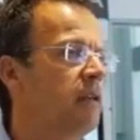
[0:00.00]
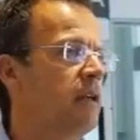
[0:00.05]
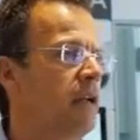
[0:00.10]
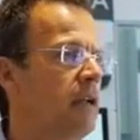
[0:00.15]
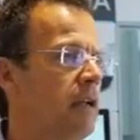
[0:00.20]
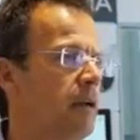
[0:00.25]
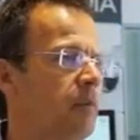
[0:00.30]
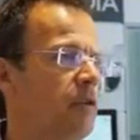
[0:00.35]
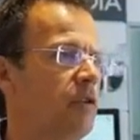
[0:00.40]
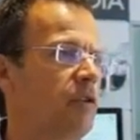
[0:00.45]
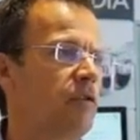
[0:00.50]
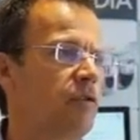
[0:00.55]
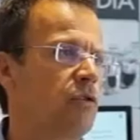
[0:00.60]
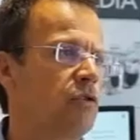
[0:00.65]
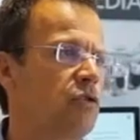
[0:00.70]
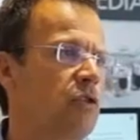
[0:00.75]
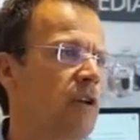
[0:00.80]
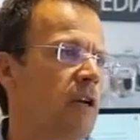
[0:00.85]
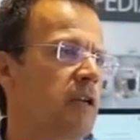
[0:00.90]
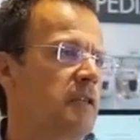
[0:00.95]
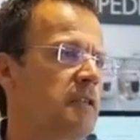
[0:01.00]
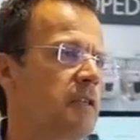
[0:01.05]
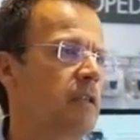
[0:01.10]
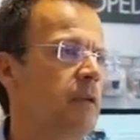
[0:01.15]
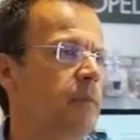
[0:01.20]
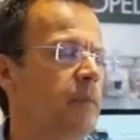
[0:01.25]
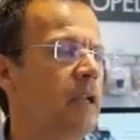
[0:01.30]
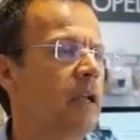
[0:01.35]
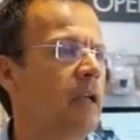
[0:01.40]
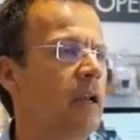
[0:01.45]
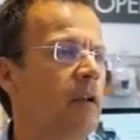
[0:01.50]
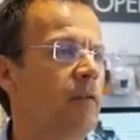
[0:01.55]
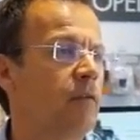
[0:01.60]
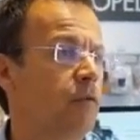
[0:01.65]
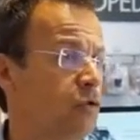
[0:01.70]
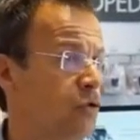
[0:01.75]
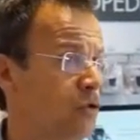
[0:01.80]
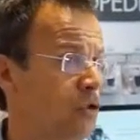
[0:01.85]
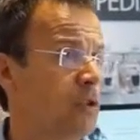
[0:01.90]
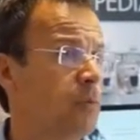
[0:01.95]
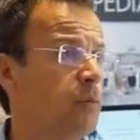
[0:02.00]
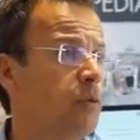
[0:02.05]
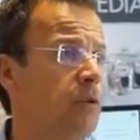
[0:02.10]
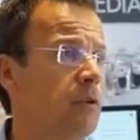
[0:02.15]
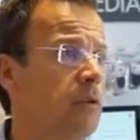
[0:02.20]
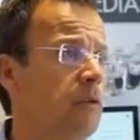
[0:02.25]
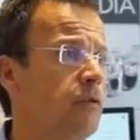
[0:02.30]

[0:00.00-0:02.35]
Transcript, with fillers: de cada protección solar es determinar el fototipo.